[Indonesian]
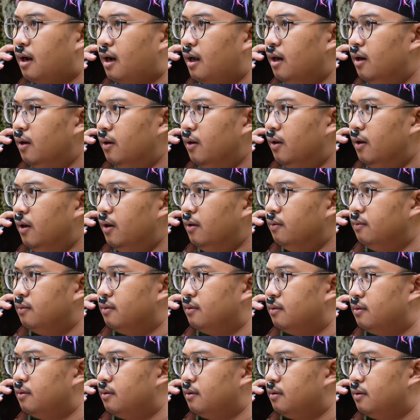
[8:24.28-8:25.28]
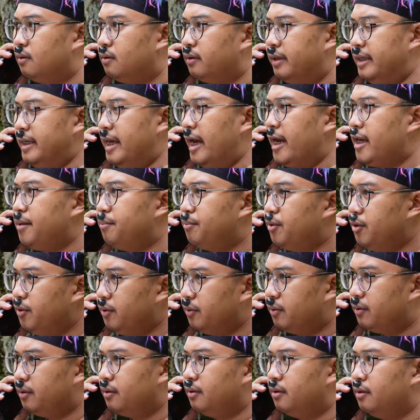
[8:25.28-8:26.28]
Halo, iya ibu.
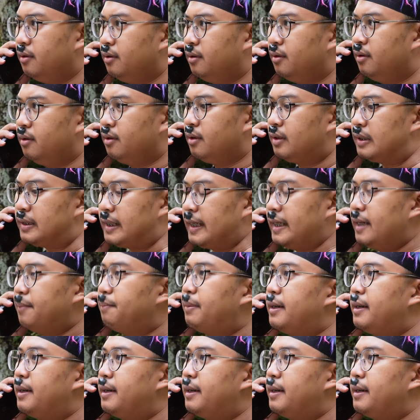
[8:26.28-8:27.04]
Saya